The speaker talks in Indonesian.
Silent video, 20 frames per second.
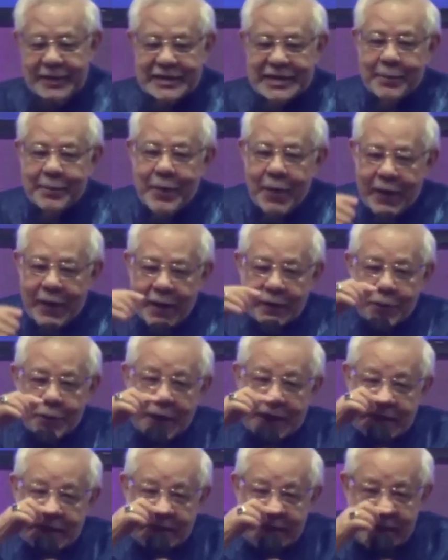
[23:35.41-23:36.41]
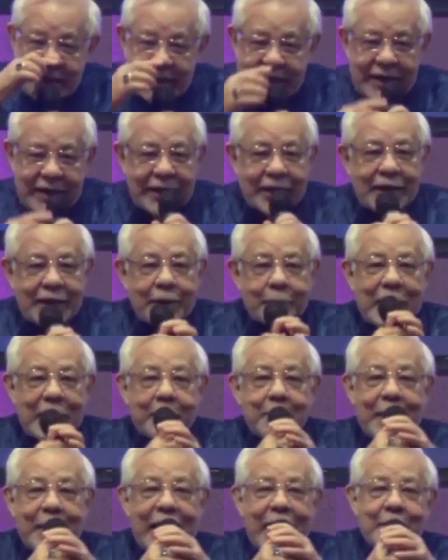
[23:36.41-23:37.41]
Sama orang tua di sini.
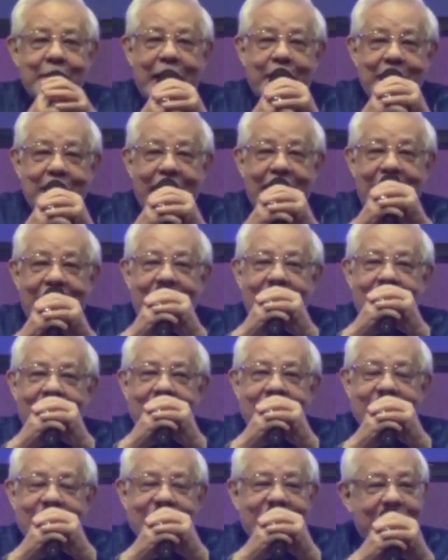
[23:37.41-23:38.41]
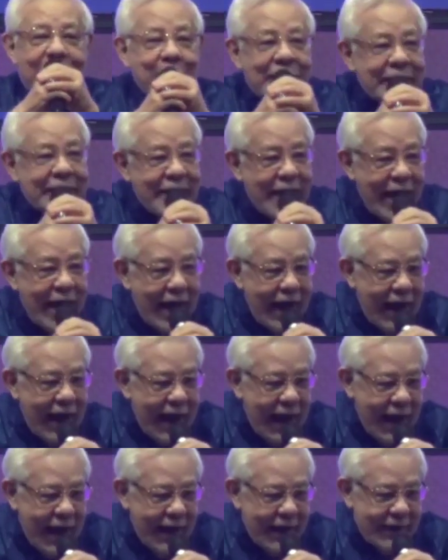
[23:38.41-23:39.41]
Papa, mama, selamat ya.
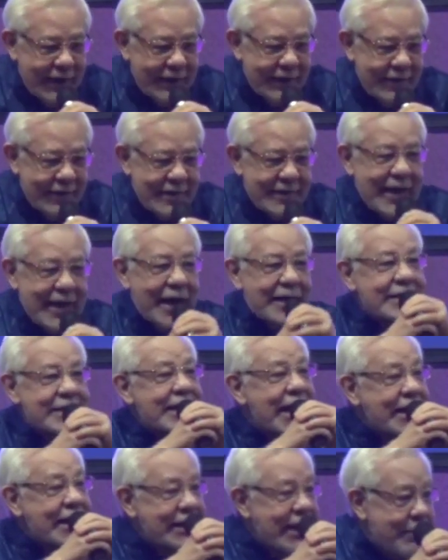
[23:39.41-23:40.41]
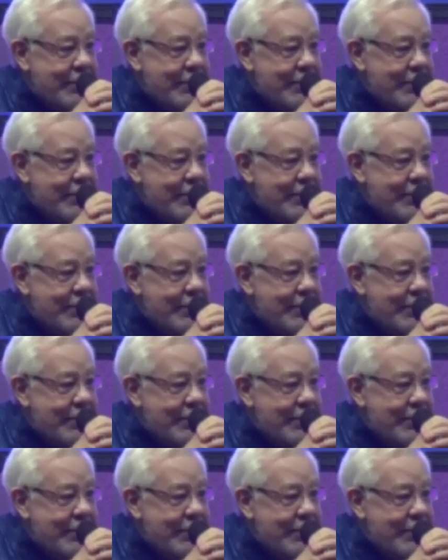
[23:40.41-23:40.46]
Sehat-sehat